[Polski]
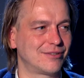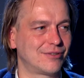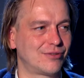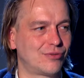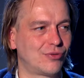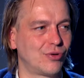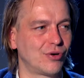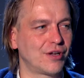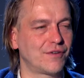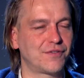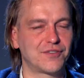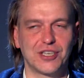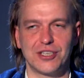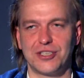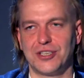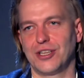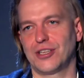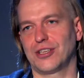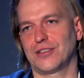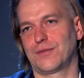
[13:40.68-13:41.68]
których
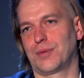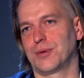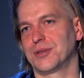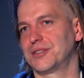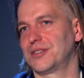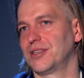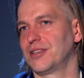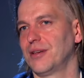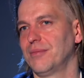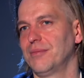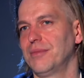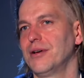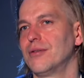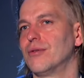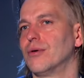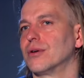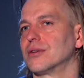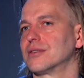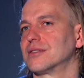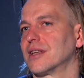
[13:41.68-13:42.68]
wcześniej też w Polsce nie
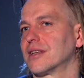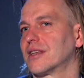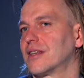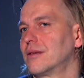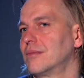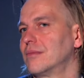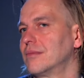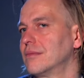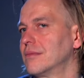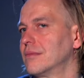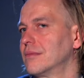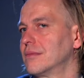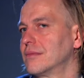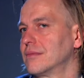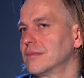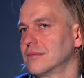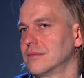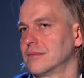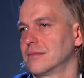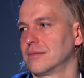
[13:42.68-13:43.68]
było, z takim